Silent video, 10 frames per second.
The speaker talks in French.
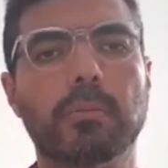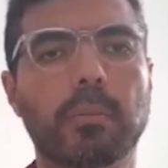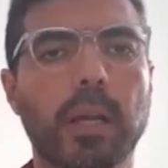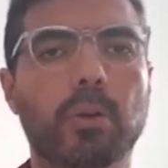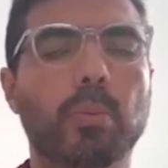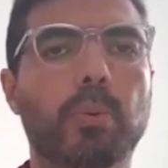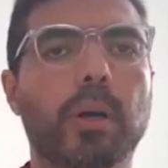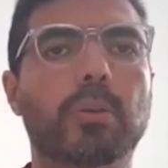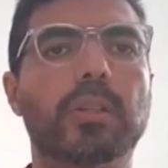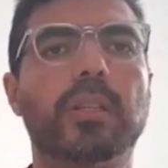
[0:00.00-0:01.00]
quelques
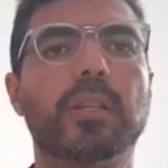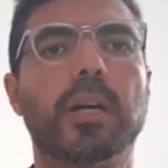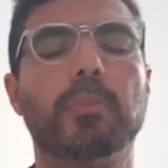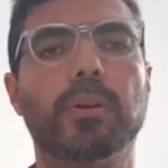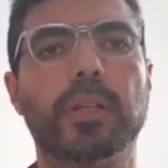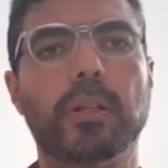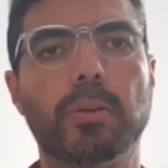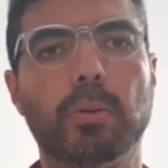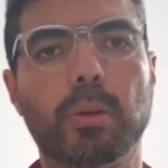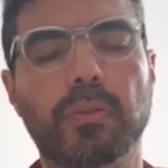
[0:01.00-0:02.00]
points que j'ai déjà abordés dans
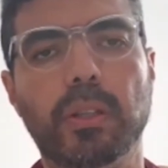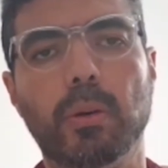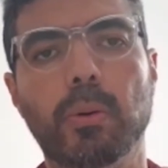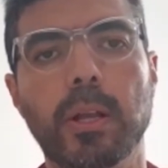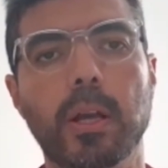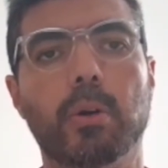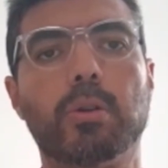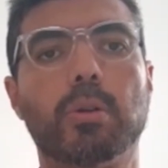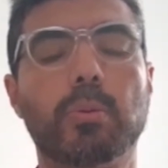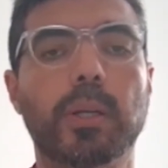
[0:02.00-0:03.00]
d'autres vidéos.
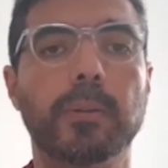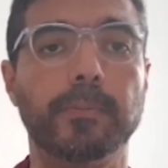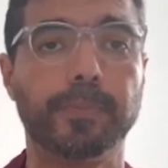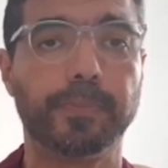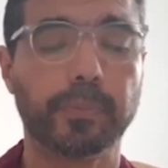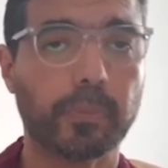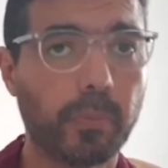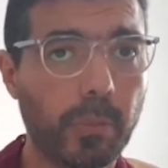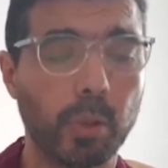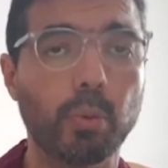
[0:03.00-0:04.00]
Aujourd'hui
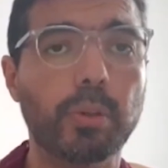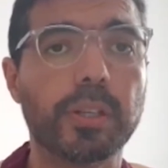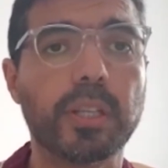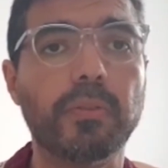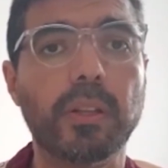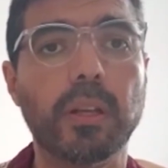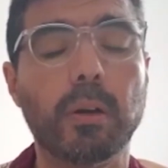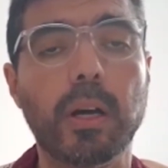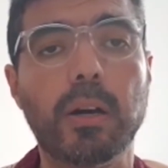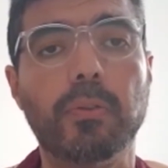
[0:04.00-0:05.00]
ou dans cette
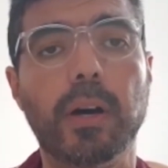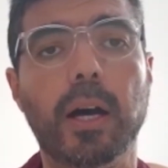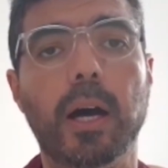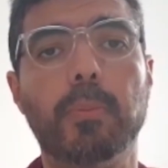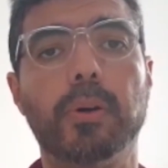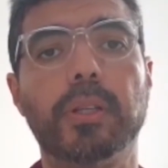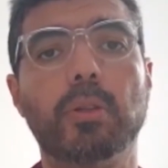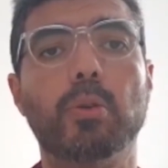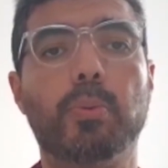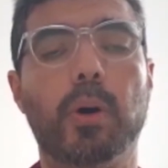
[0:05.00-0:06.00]
vidéo-là, on va aborder
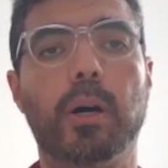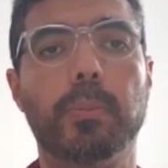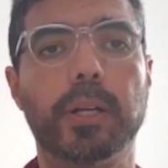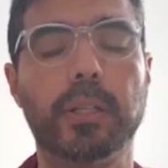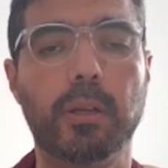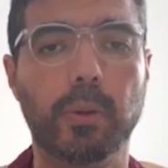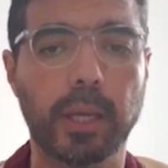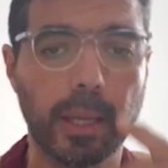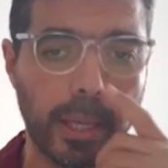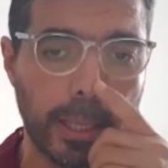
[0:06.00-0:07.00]
deux points en
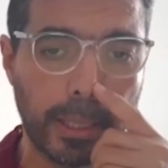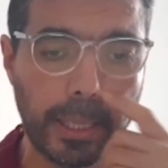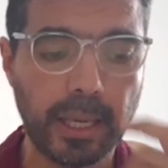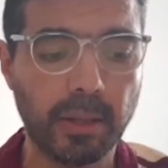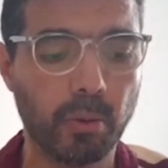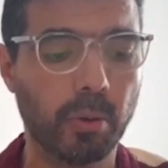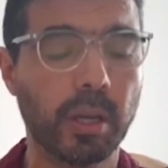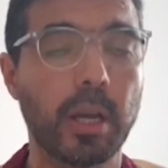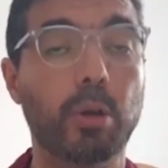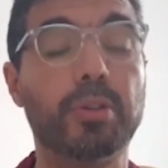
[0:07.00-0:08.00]
particulier, qui est
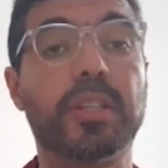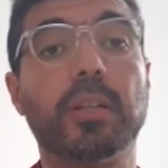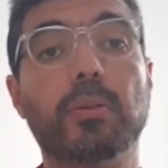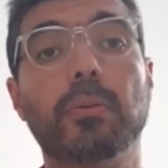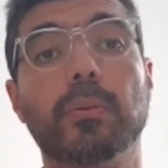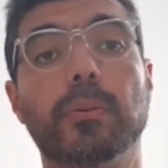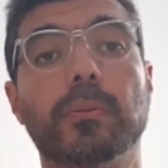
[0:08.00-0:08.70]
donc le statut